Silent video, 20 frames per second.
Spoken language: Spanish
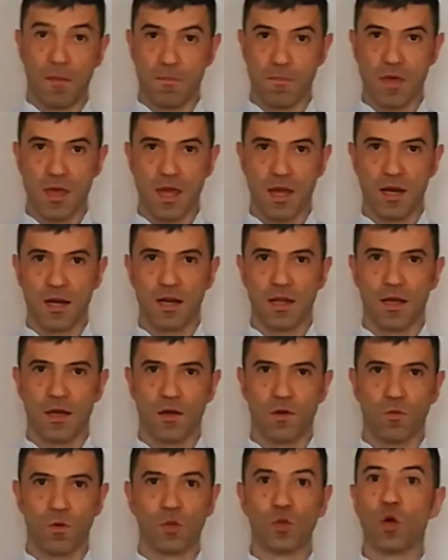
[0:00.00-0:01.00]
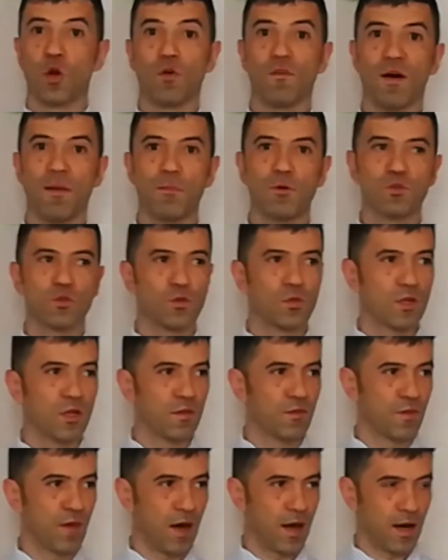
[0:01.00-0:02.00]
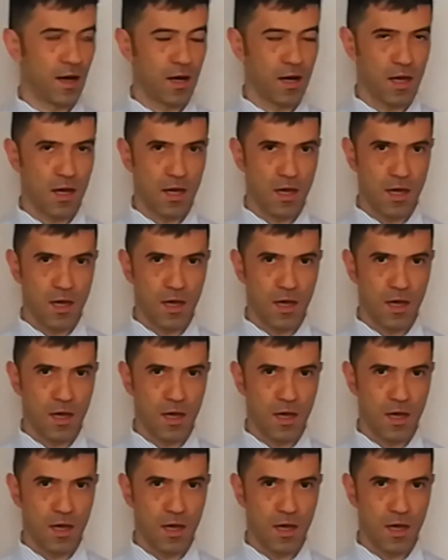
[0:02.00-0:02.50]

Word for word: también cuando lo vamos a utilizar